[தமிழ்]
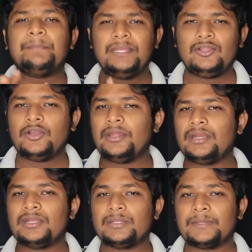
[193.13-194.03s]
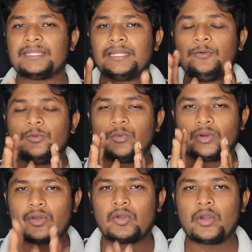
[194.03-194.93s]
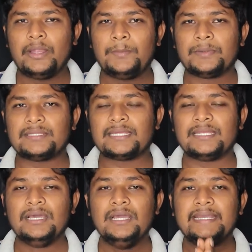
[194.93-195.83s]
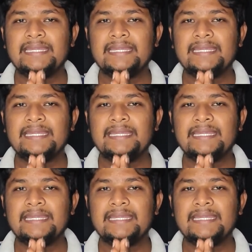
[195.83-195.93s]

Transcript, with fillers: பிட்காயின்ன்றது பார்த்தீங்கன்னா ஒரு காயின் பார்த்தீங்கன்னா